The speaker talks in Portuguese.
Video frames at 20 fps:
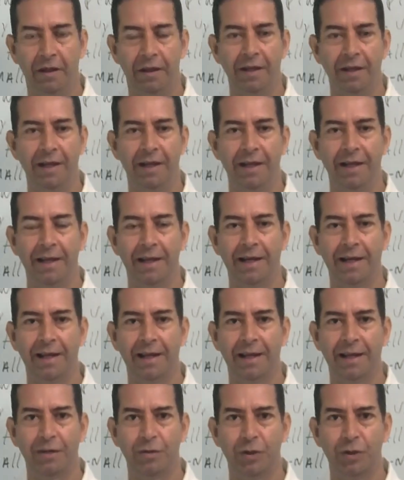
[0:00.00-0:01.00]
E aí,
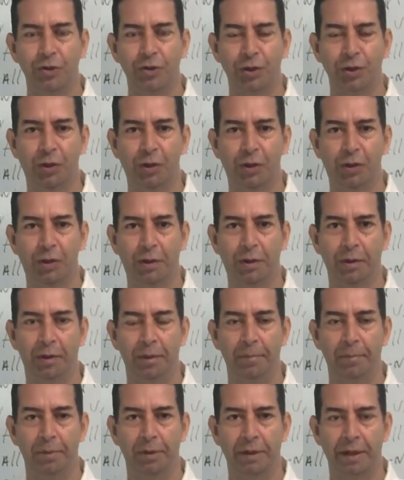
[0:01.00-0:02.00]
galera do
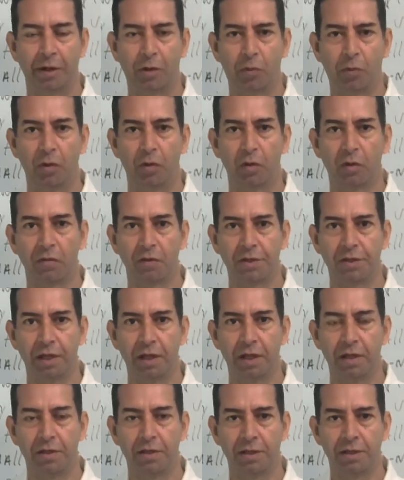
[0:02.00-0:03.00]
YouTube, tranquilo com
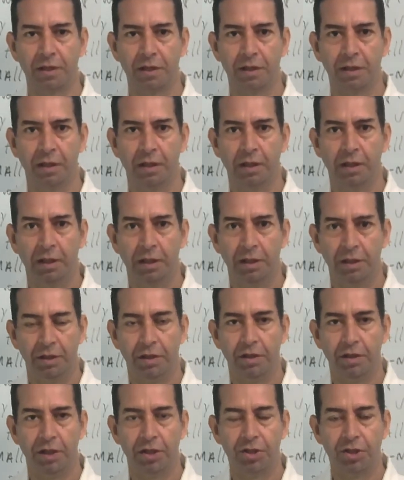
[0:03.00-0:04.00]
vocês?
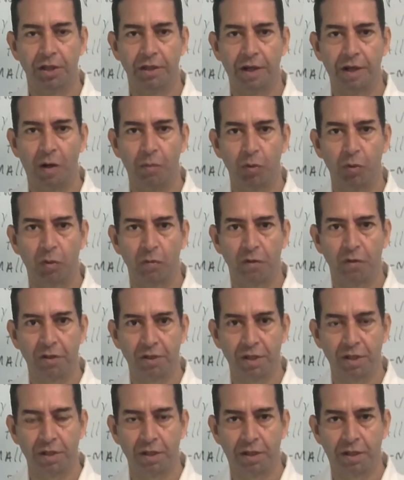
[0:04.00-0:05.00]
Teacher Dalme com
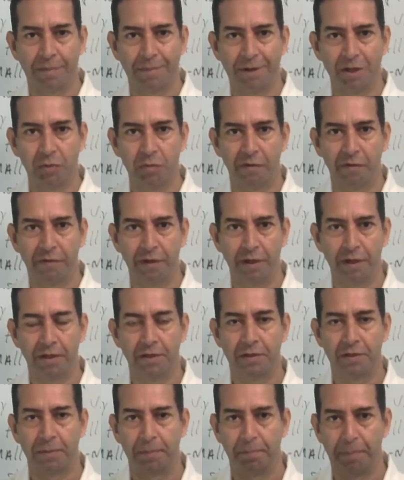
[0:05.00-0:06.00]
vocês aqui mais uma
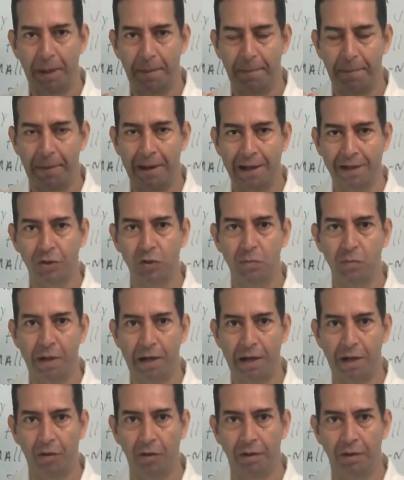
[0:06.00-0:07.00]
vez para mais uma
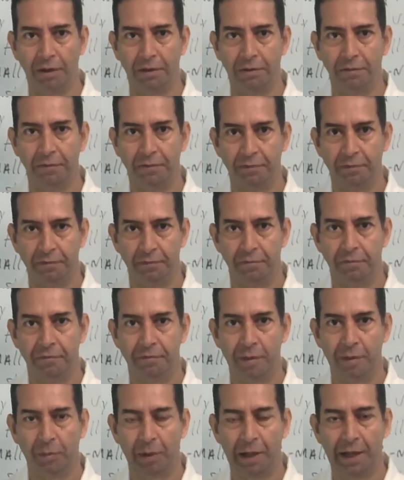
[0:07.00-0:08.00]
aula.
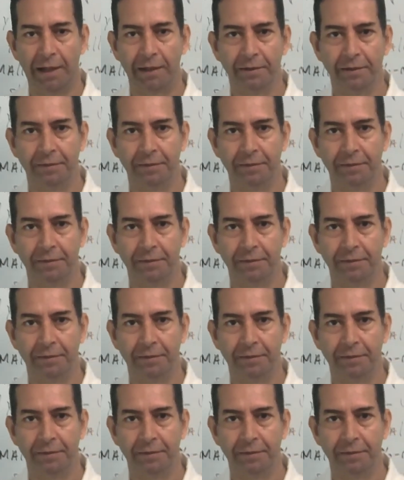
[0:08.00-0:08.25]
Vamos lá?